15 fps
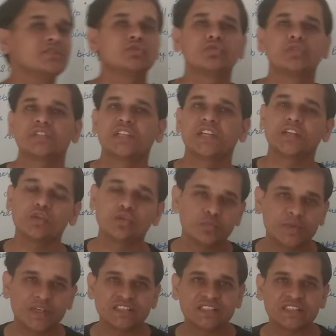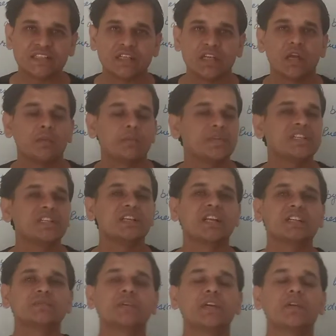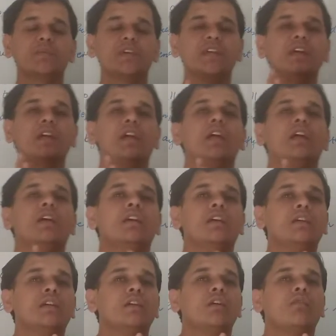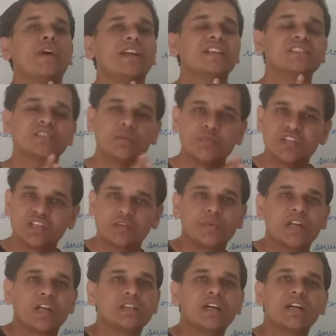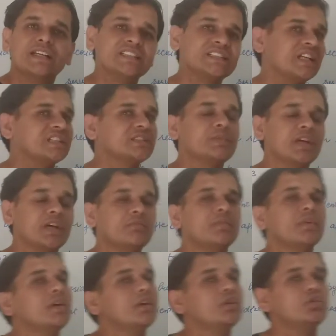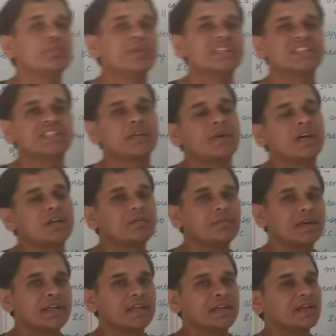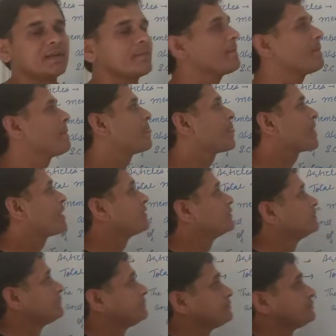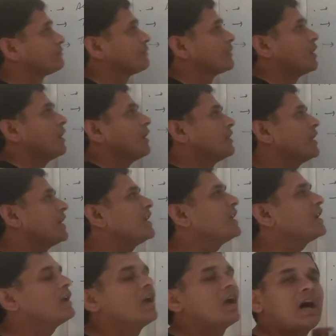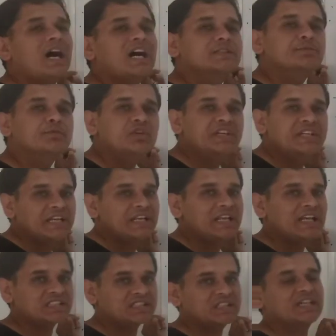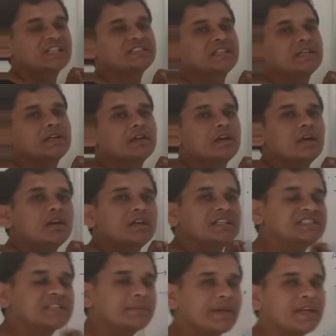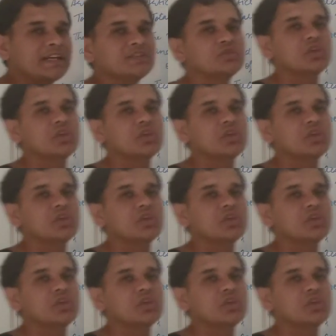शुरू करते हैं यूपीएससी पिछली क्लास में हमने फाइनेंस कमीशन पढ़ा था इस क्लास में हम यूपीएससी के बारे में पढ़ेंगे देखिए आज पॉलिटी की लास्ट क्लास है इससे पहले जो